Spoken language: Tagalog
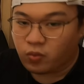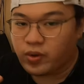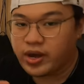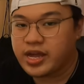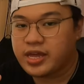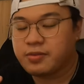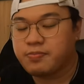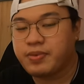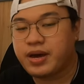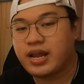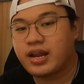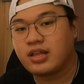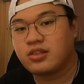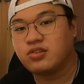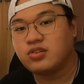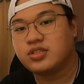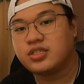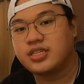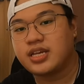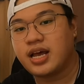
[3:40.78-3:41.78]
wire para
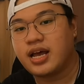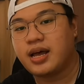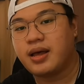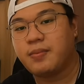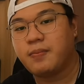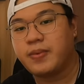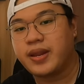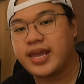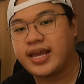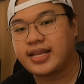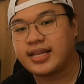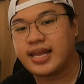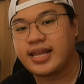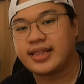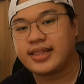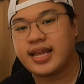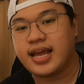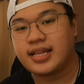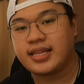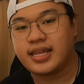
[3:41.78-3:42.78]
dun sa brake
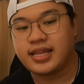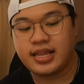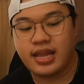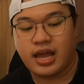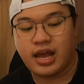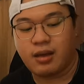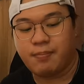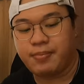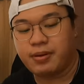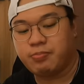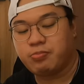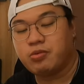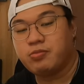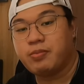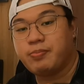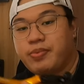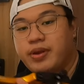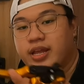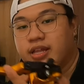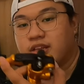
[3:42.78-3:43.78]
light natin na kapag
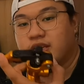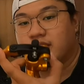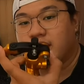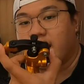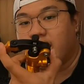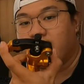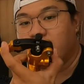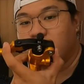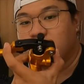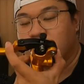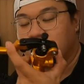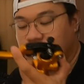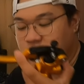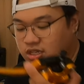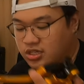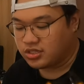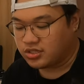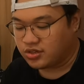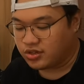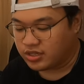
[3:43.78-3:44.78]
pumipre tayo.
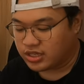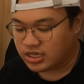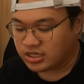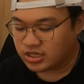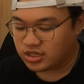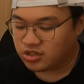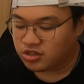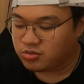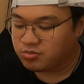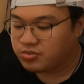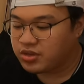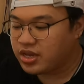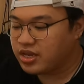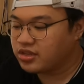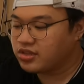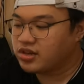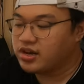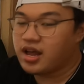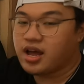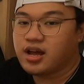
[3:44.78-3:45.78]
So, yung nasa loob
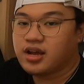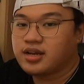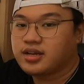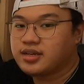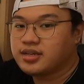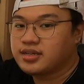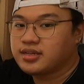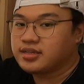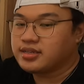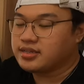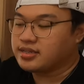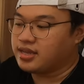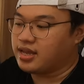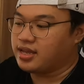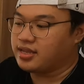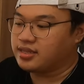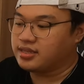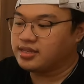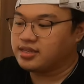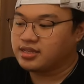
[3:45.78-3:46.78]
niya ito lang.
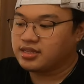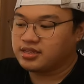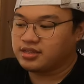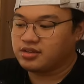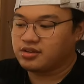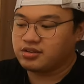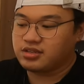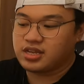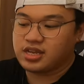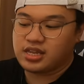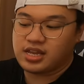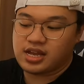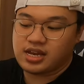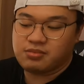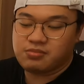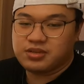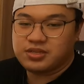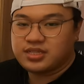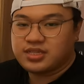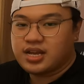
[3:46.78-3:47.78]
Hindi ko na
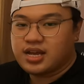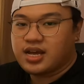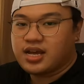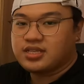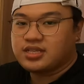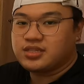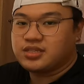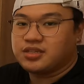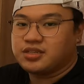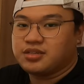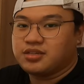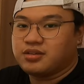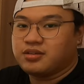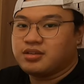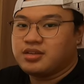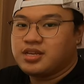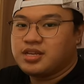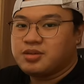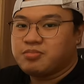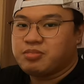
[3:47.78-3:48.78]
ilalabas lahat.
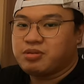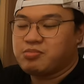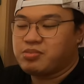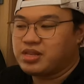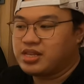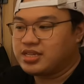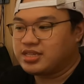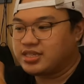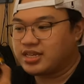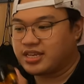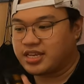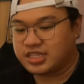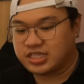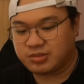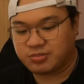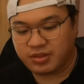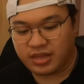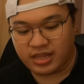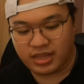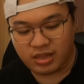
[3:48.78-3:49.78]
So, mabilis ang
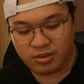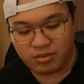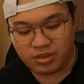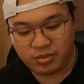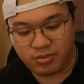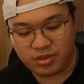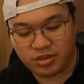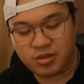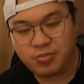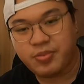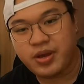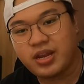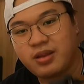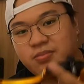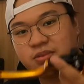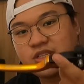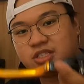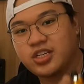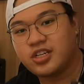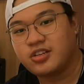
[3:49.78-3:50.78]
explain lang naman to
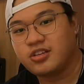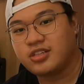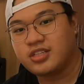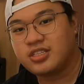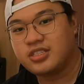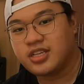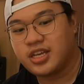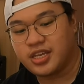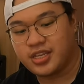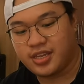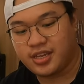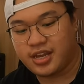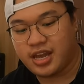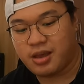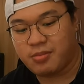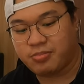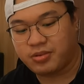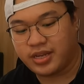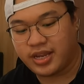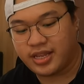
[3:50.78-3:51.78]
para ma-share ko din sa inyo
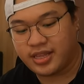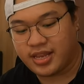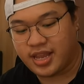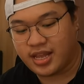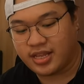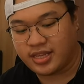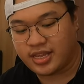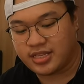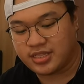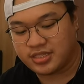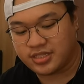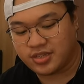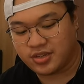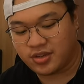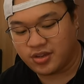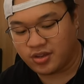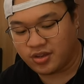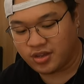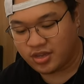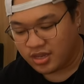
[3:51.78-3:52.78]
yung upgrade natin.
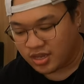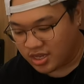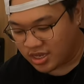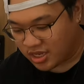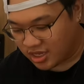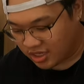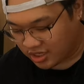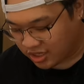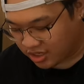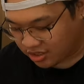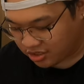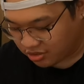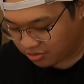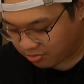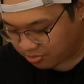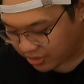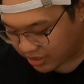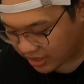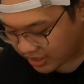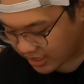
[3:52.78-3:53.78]
So, yun. Yung